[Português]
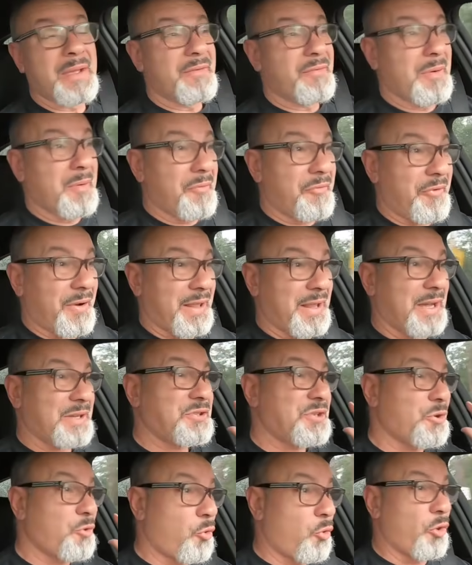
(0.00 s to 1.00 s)
Vamos falar
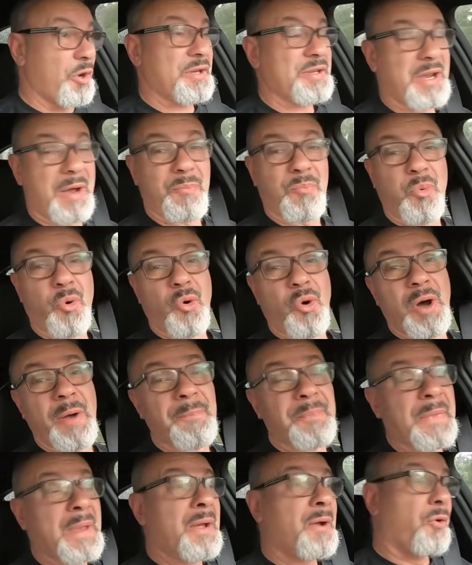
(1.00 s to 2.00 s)
de coisa boa.
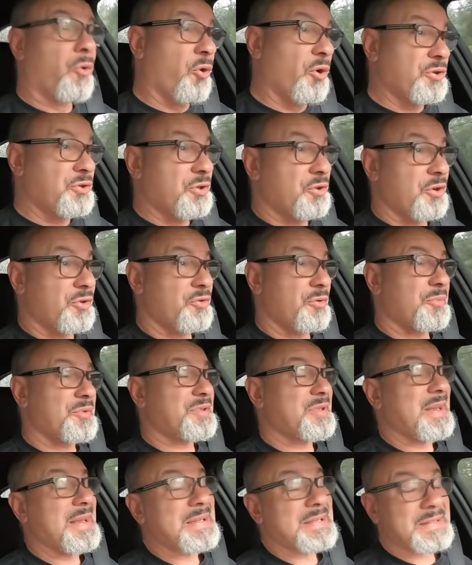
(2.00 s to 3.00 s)
Hoje nós
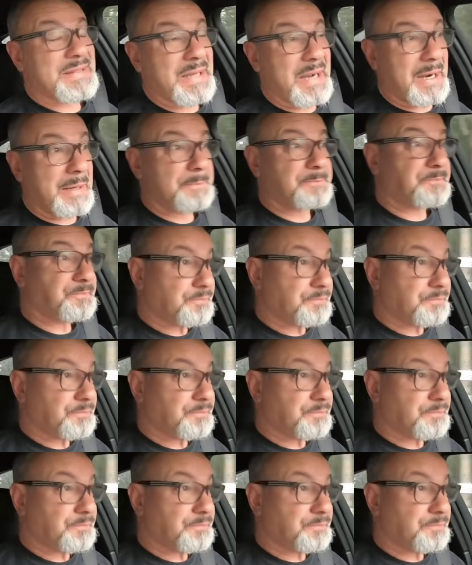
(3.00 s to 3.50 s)
vamos testar